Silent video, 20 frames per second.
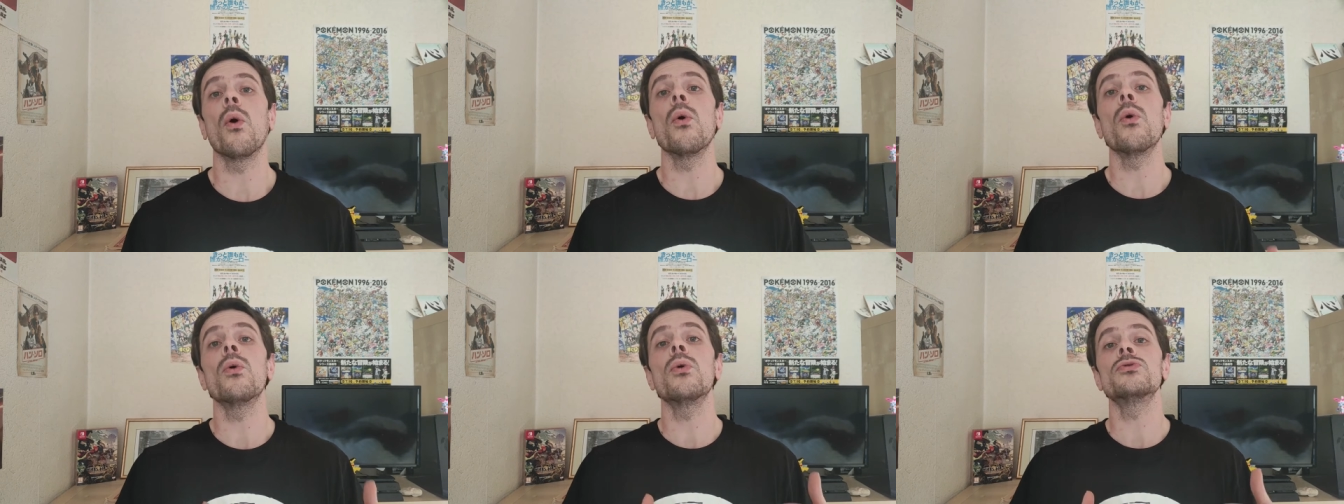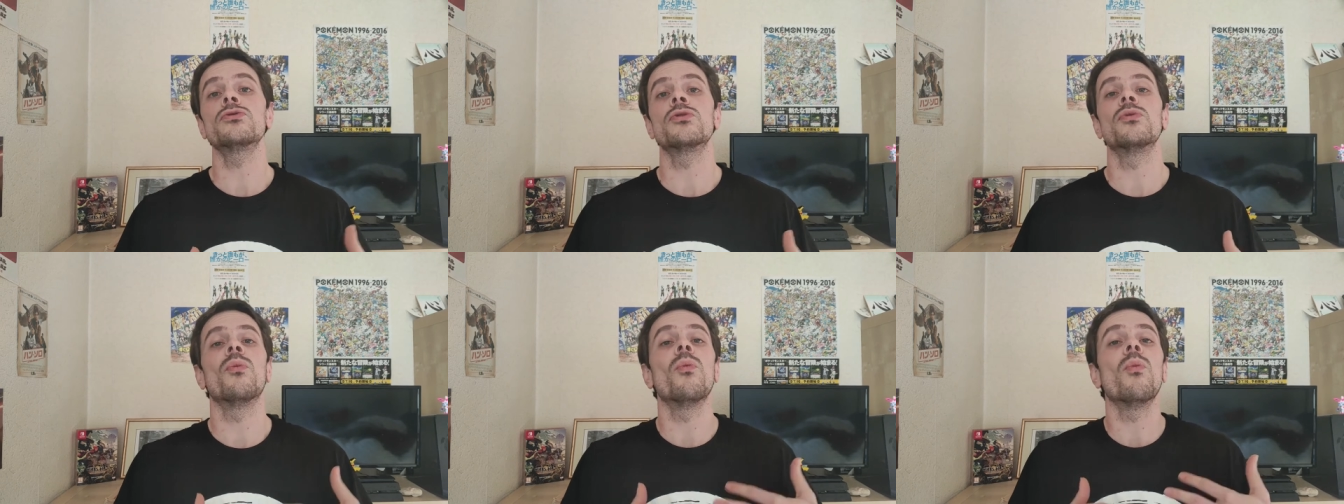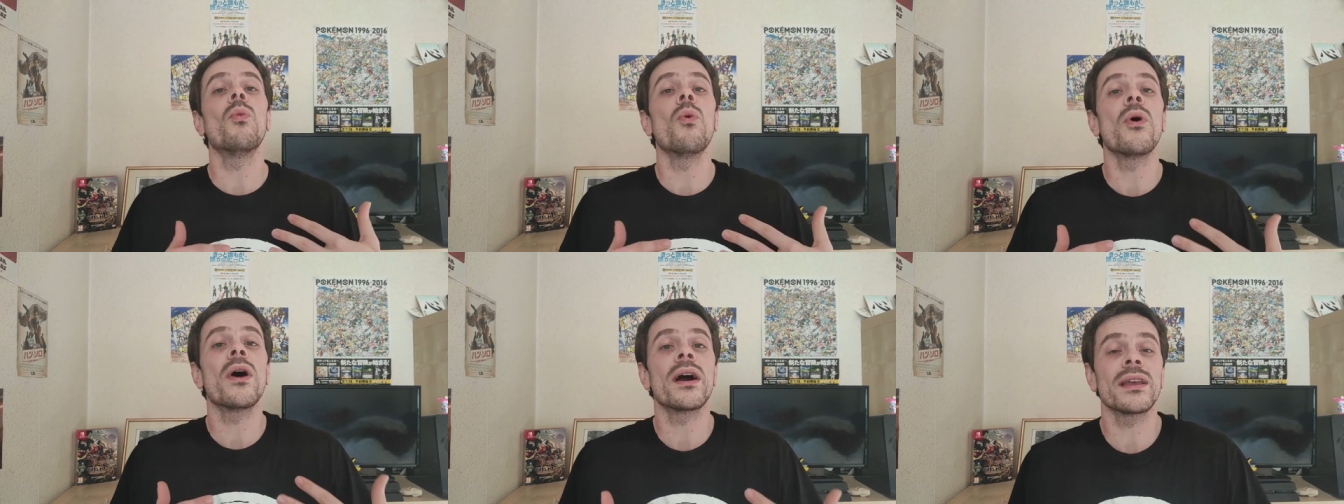hausse
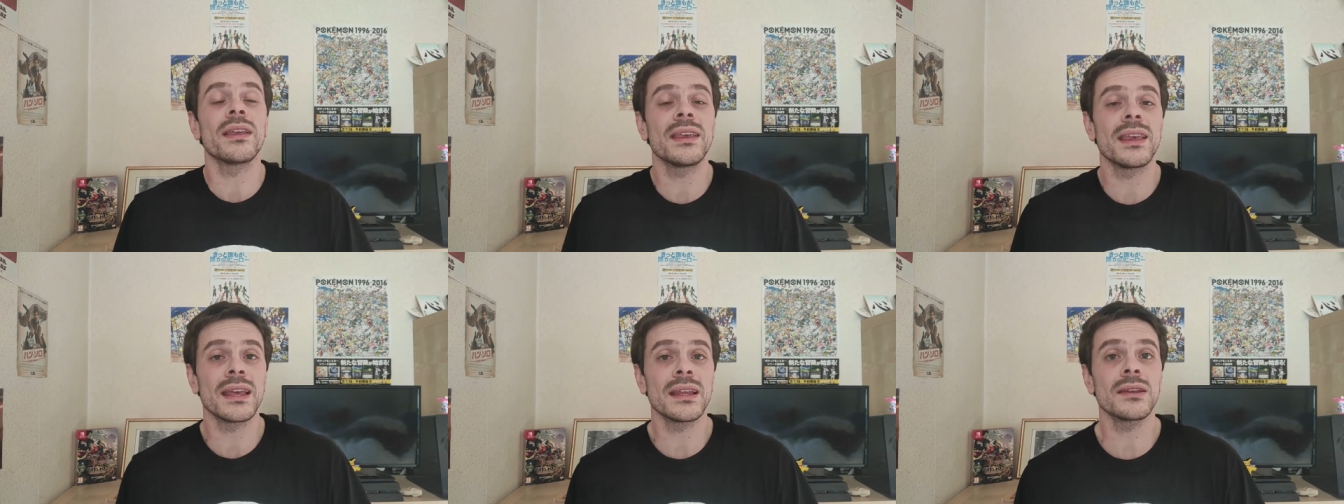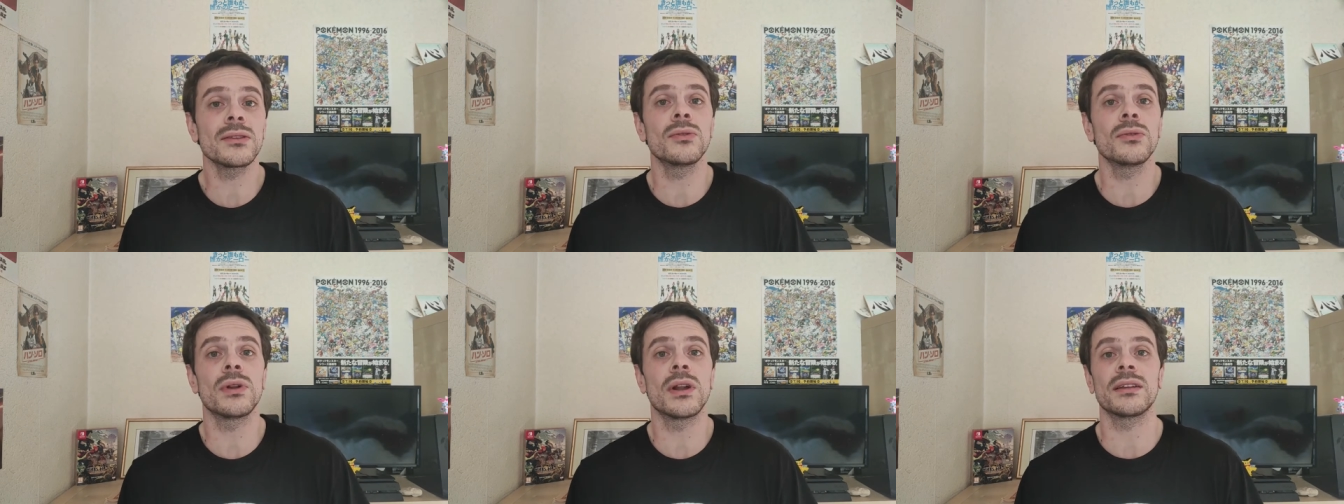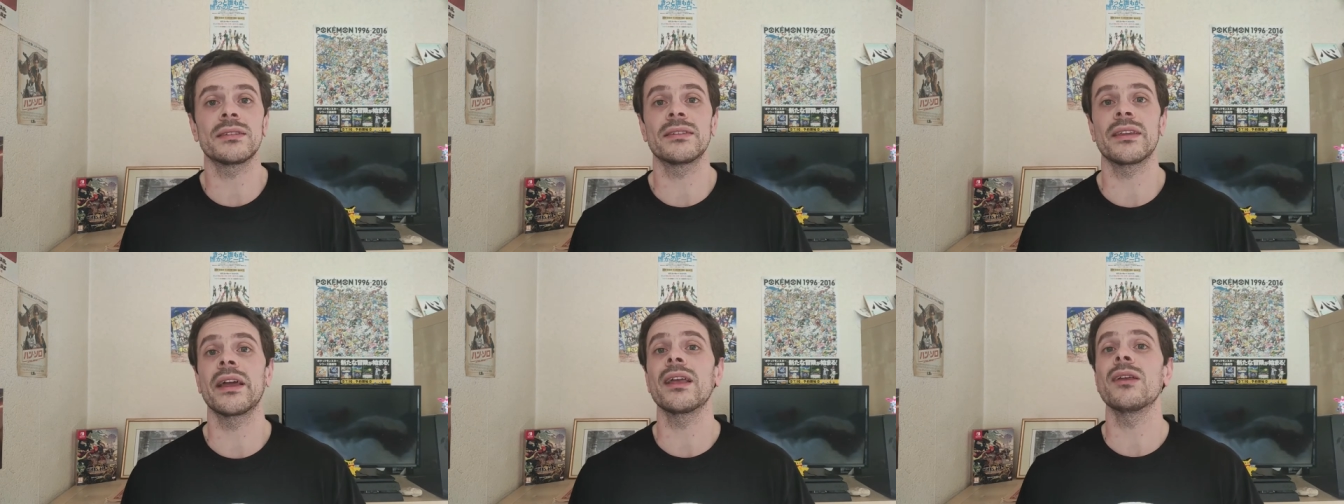moyenne de
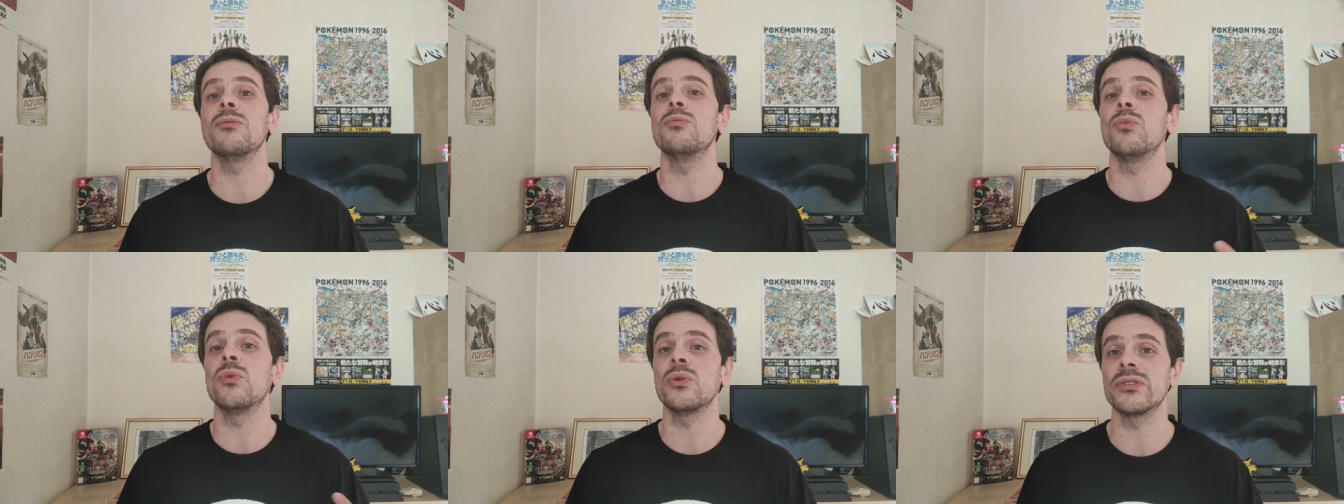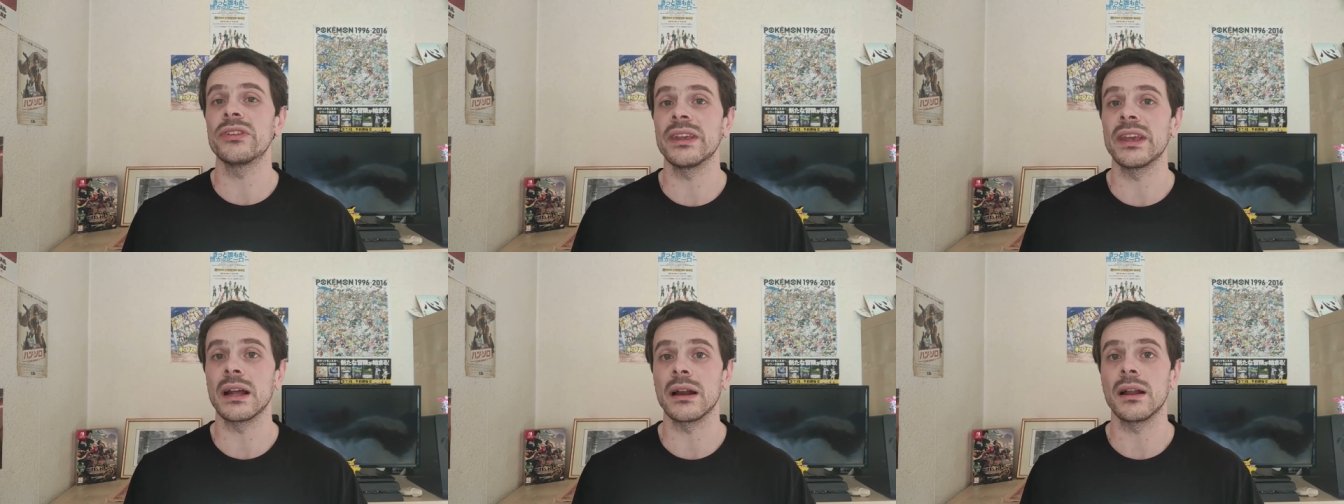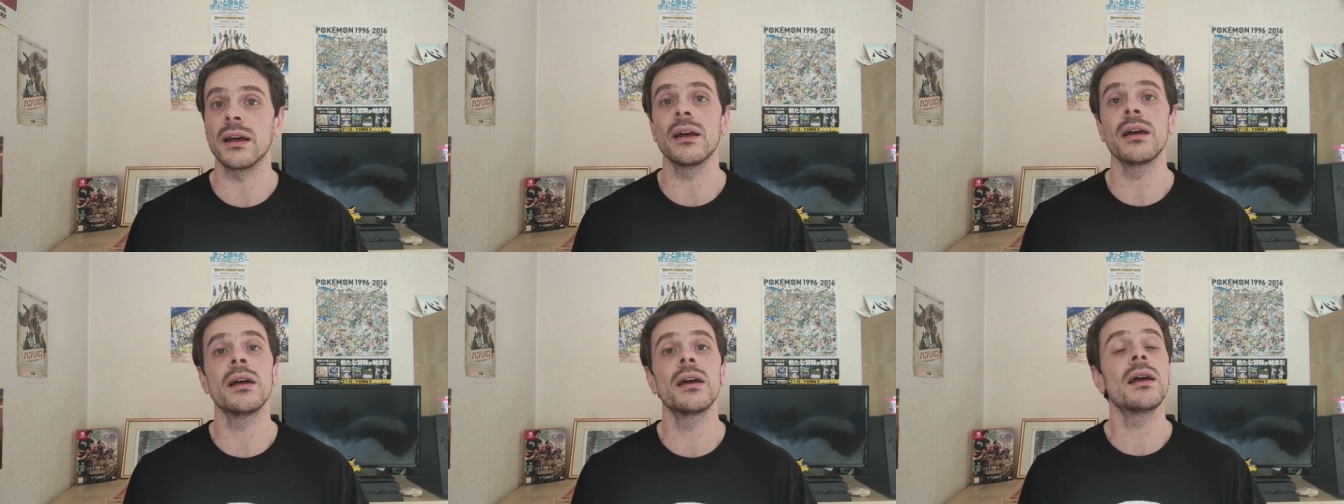la taille
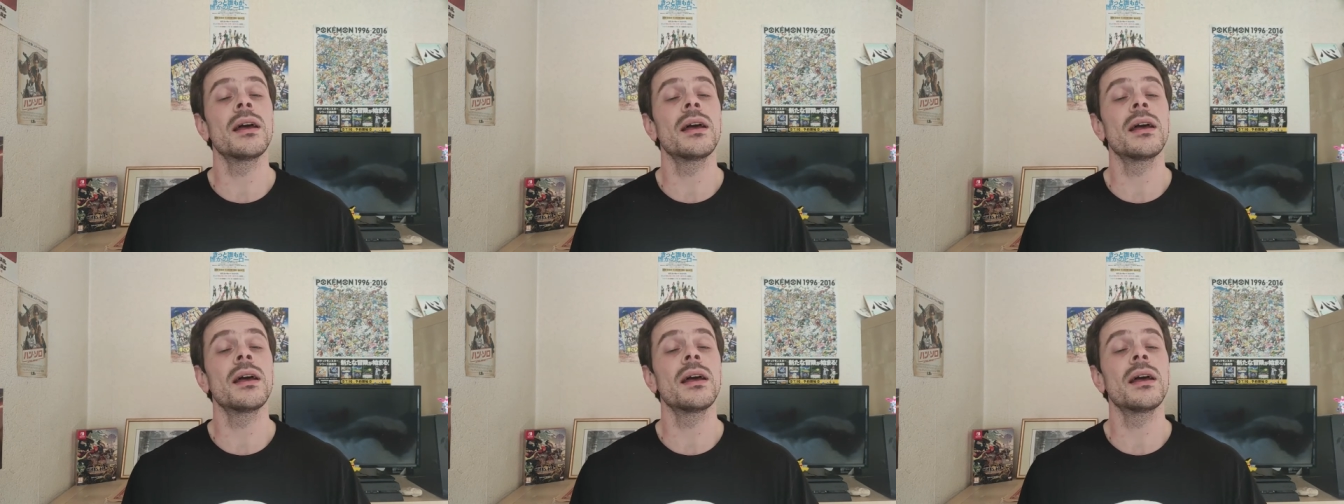mondiale.